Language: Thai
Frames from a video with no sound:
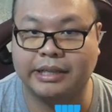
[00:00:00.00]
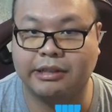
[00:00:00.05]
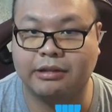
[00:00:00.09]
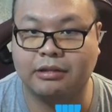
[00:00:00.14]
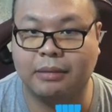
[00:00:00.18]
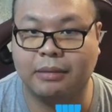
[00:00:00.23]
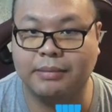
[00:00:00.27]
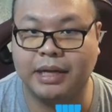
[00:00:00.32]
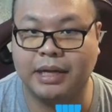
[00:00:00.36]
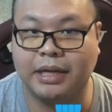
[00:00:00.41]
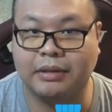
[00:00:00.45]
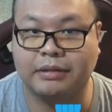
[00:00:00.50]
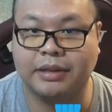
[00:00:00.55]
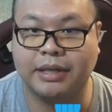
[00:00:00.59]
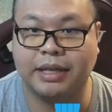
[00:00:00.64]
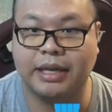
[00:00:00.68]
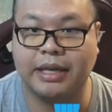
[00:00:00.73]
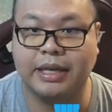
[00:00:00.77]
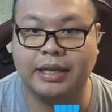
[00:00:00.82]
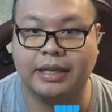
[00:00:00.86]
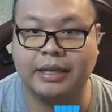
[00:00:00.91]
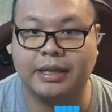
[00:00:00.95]
โซดอมหนึ่งดู
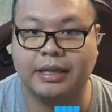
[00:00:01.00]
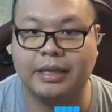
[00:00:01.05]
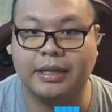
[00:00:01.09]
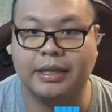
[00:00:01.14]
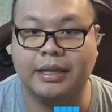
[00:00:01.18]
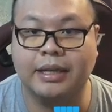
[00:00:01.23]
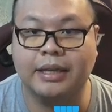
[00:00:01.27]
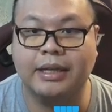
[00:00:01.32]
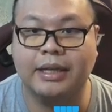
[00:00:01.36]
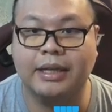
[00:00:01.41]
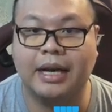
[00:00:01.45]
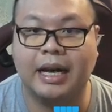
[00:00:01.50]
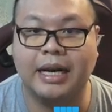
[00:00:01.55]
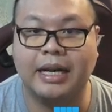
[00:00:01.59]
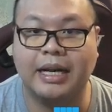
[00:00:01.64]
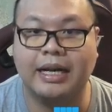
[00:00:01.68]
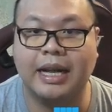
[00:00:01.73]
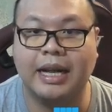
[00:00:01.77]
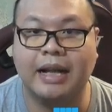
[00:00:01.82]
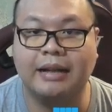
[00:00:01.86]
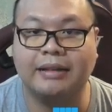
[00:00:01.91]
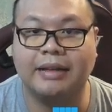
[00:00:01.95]
สิอัน
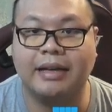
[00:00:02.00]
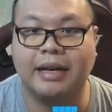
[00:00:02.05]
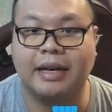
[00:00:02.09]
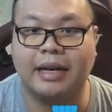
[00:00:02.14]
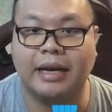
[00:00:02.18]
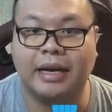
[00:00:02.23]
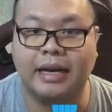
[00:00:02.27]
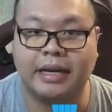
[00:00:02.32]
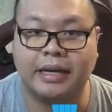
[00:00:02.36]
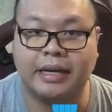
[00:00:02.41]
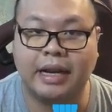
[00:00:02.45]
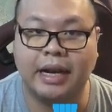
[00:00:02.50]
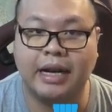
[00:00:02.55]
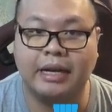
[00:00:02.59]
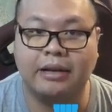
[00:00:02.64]
นี้น่าจะเกิ